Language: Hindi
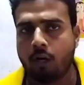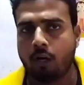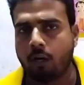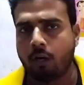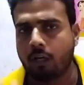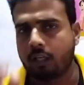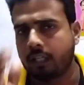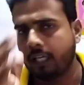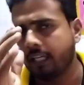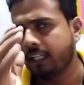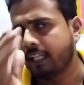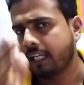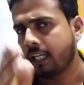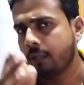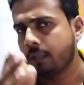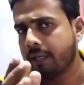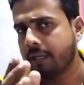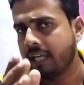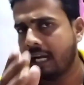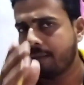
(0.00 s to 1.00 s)
और कहीं ना
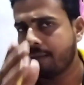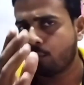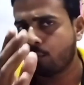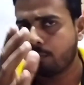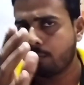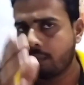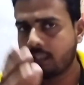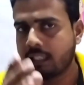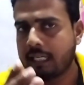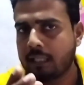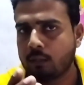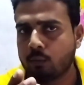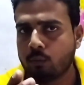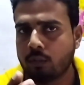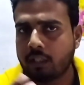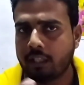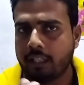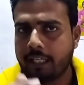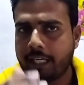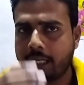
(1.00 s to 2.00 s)
कहीं मैं आपको बता दूं
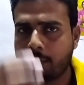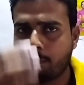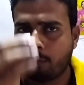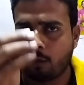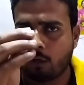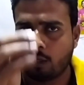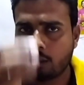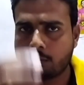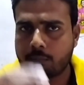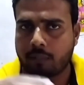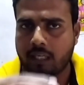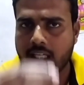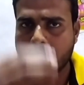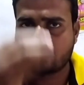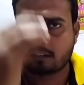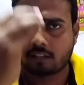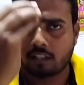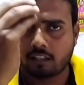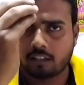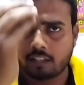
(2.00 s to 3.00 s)
कि एक बहुत बड़ा
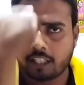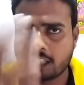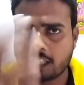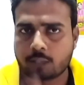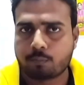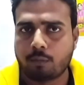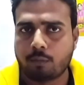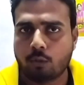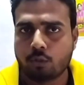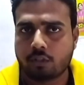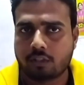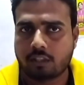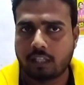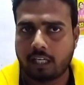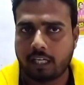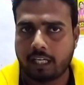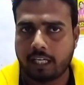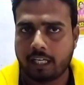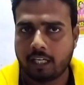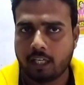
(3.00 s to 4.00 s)
संदेश पहुंचता
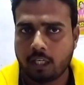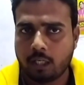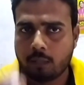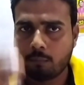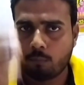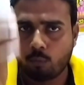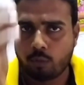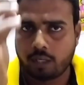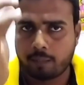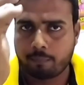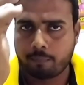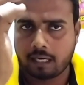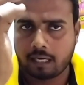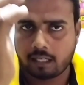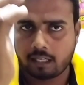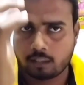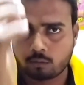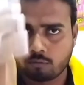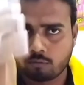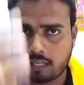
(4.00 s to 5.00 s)
है पूरे
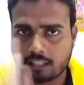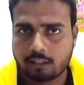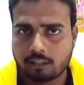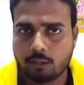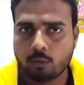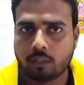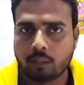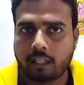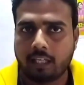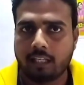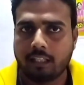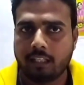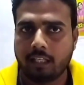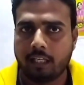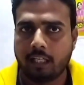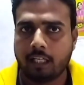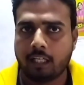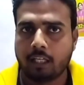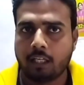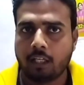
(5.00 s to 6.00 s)
भारतवासियों के लिए